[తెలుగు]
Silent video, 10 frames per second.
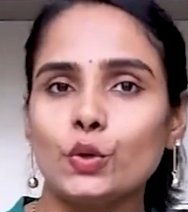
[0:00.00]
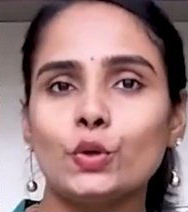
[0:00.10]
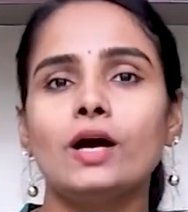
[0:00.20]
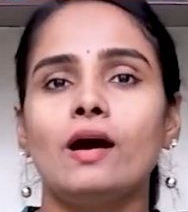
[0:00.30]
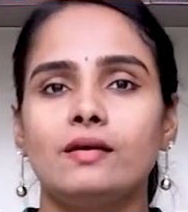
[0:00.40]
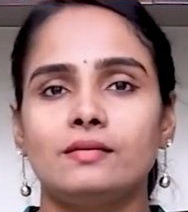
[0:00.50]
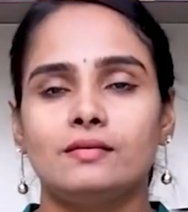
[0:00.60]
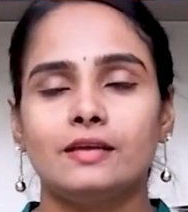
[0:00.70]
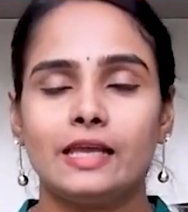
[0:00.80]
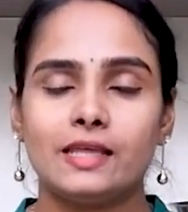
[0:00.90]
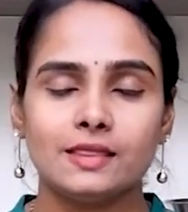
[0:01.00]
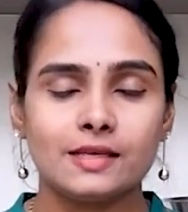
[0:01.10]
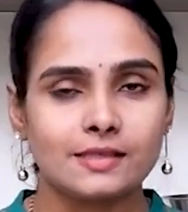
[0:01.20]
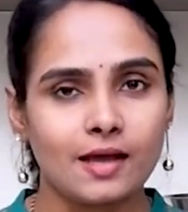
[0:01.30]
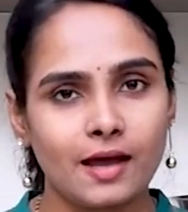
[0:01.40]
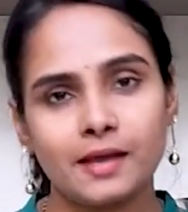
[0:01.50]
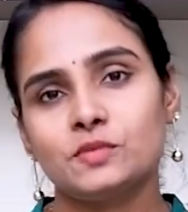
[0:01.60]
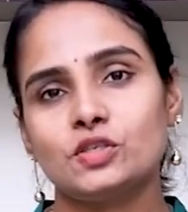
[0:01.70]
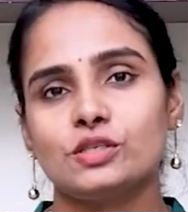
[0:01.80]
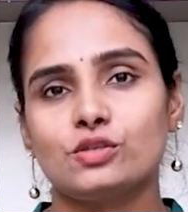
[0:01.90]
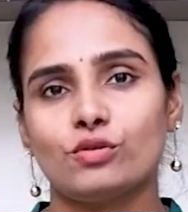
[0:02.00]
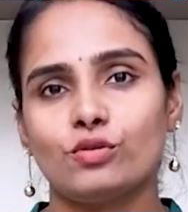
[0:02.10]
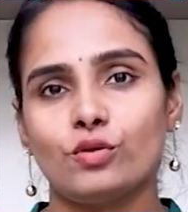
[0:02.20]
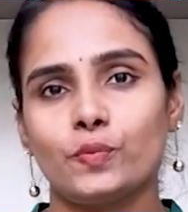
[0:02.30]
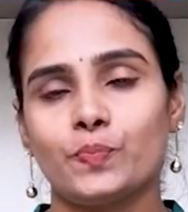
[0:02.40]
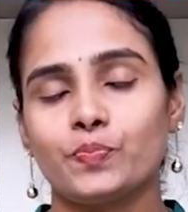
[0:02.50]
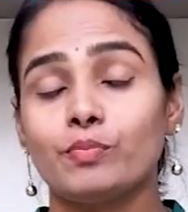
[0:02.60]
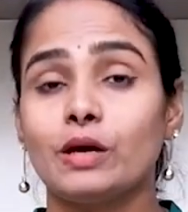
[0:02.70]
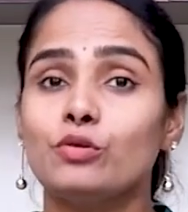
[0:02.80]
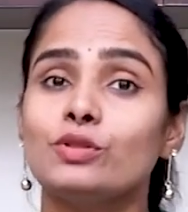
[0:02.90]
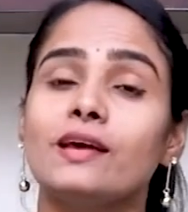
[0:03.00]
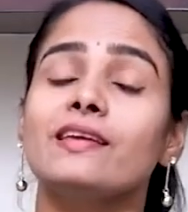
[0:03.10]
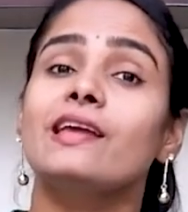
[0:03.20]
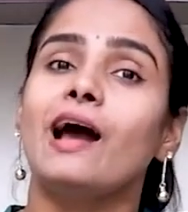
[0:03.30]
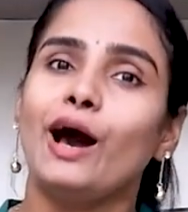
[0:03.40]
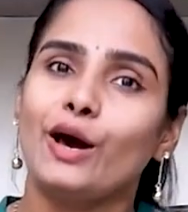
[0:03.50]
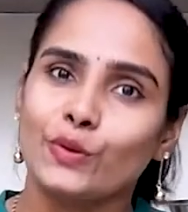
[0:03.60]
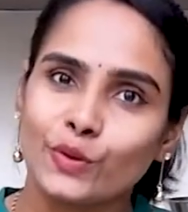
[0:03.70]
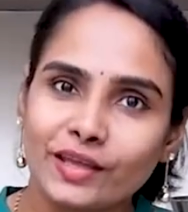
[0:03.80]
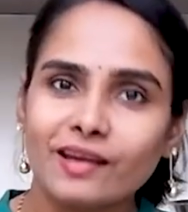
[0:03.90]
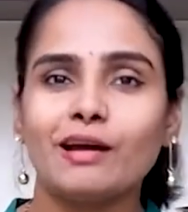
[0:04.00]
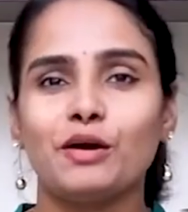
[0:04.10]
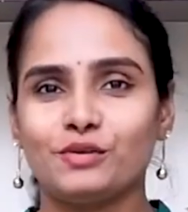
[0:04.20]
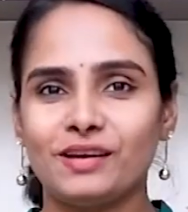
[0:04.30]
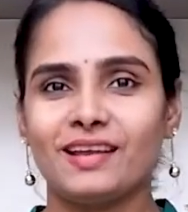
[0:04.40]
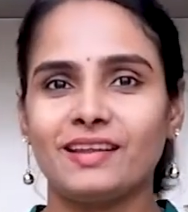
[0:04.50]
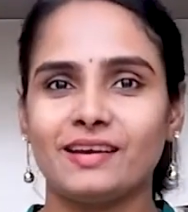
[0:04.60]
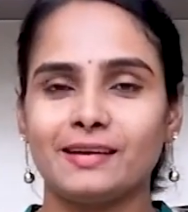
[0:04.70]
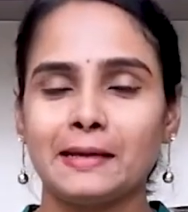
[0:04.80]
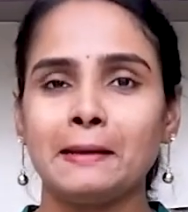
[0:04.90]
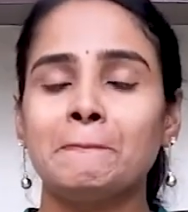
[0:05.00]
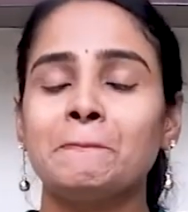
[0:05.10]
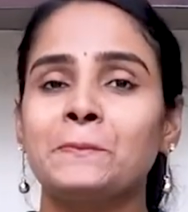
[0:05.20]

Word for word: యోగా ఎంత సహాయం చేస్తుందో బరువు తగ్గి ఆరోగ్యంగా ఉండాలి అంటే